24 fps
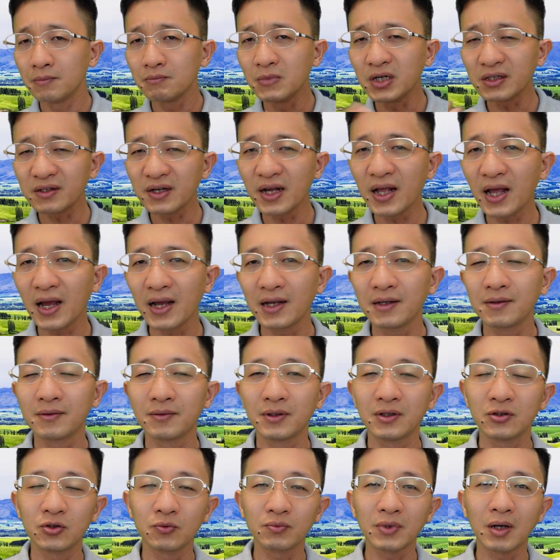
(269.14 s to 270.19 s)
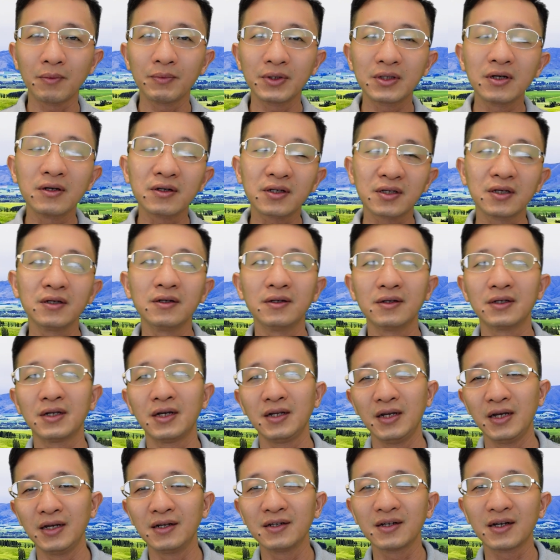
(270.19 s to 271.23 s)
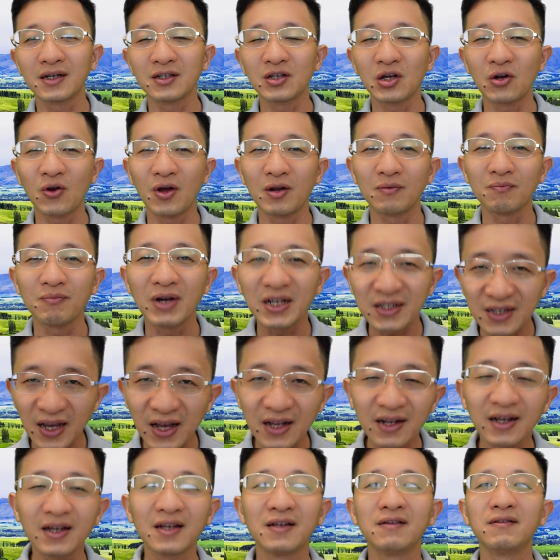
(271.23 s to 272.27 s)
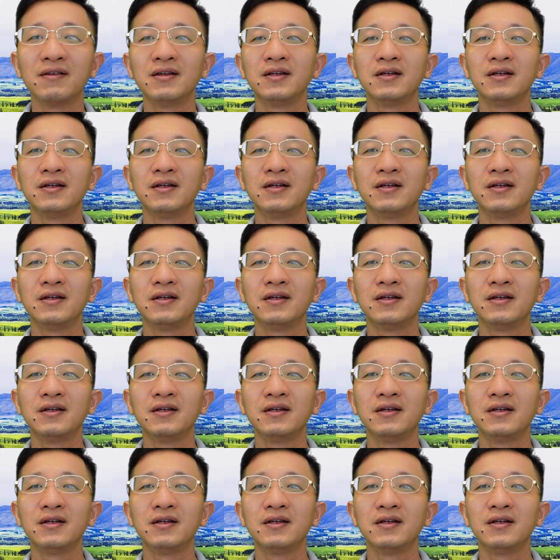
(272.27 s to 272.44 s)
bước thứ hai là chúng ta mới thực sự là đến cái giai đoạn massage đây